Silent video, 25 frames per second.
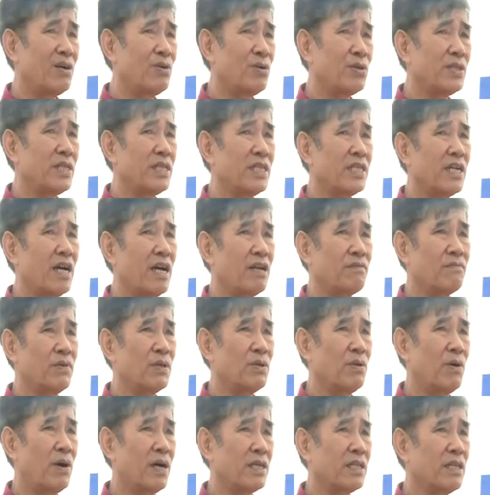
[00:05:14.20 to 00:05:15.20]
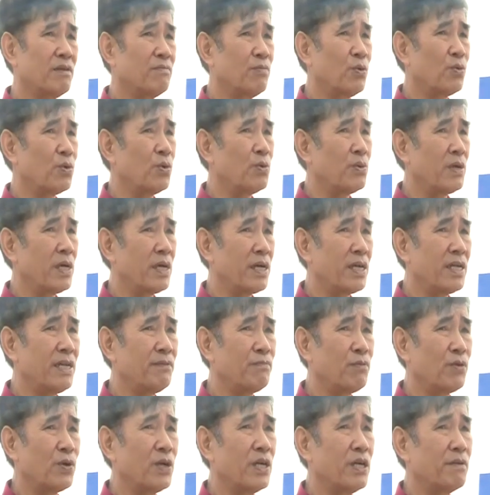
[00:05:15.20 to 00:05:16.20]
Hội Di sản Văn hóa thành phố Đồng
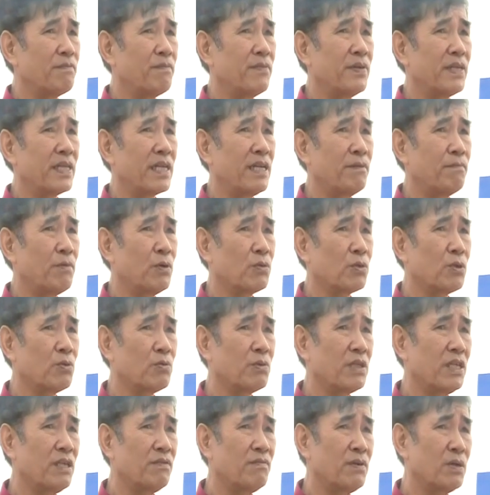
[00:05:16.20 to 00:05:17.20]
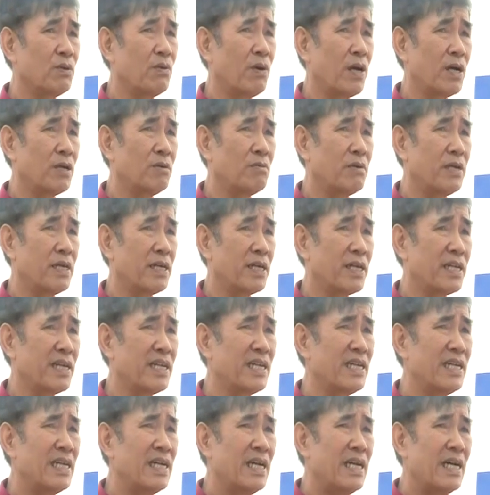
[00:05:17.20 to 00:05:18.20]
Hới phối hợp với cái phòng thông tin văn hóa Đồng
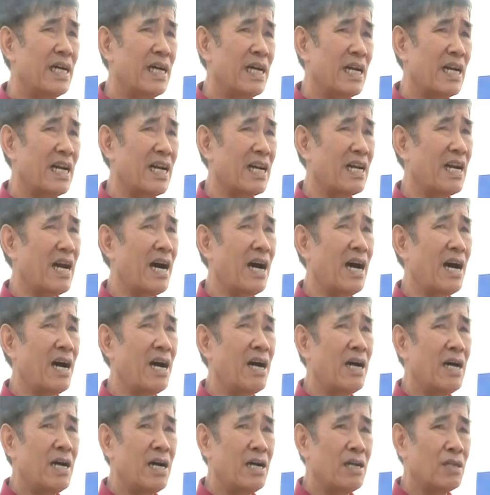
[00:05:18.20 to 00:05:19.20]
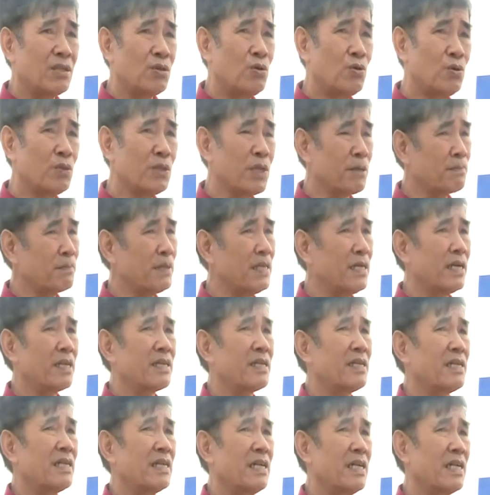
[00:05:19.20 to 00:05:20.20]
Hới là đã thu thập
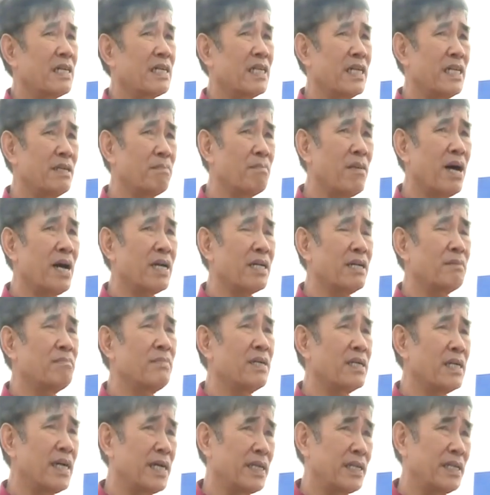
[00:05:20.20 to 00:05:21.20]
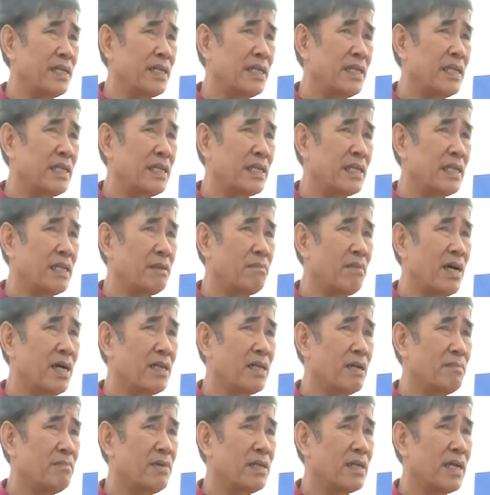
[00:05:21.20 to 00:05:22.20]
được là trên ba trăm bức ảnh, trên
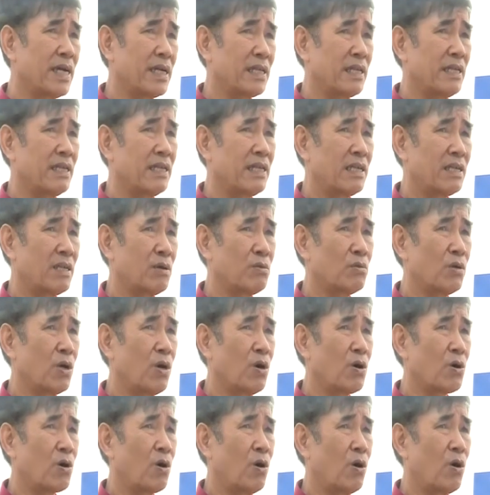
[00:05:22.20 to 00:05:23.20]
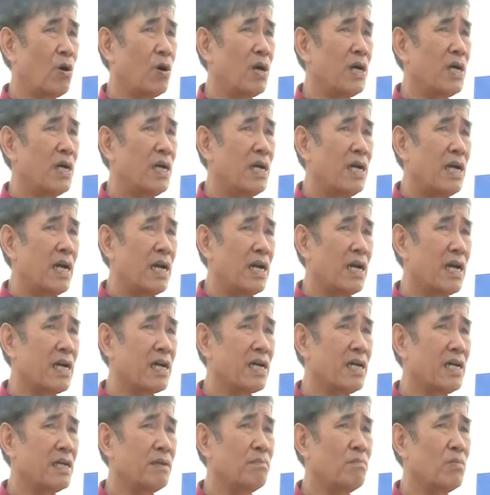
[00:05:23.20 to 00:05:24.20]
ba trăm bức ảnh, trong đó có
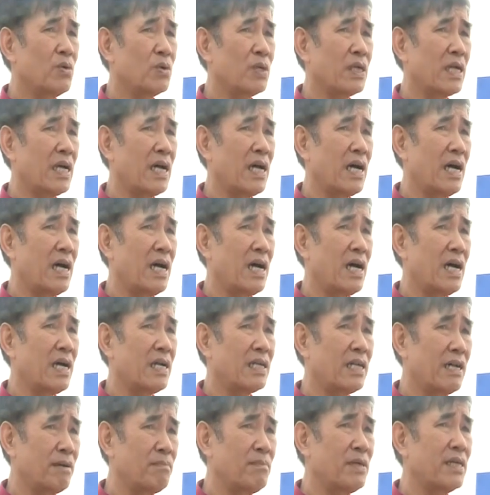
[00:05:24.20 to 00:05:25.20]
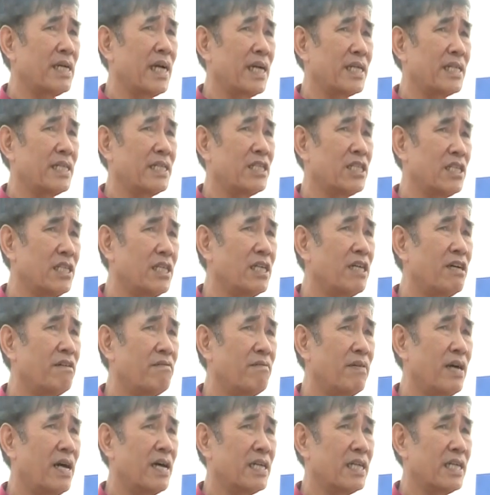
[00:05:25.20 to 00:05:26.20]
là gần một trăm bức ảnh xưa
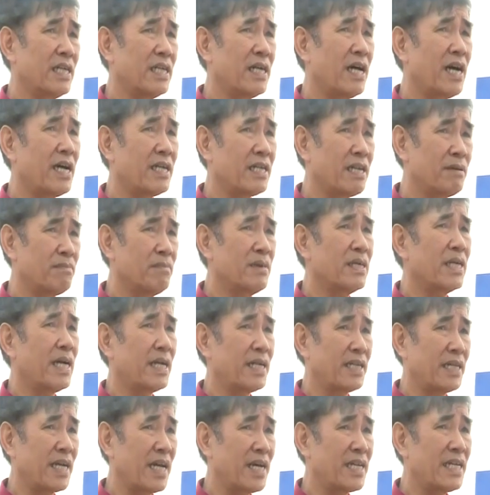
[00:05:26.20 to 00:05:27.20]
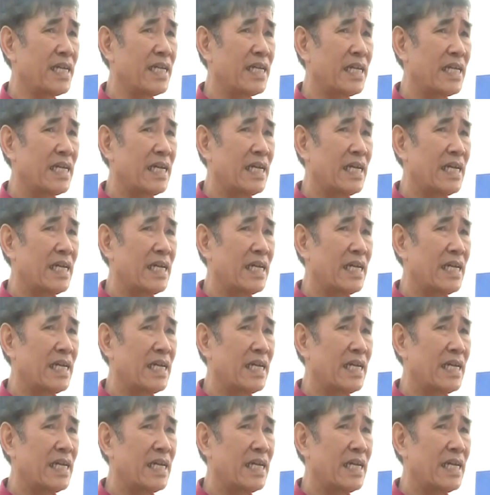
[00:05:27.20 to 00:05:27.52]
và trên hai trăm bức ảnh nay.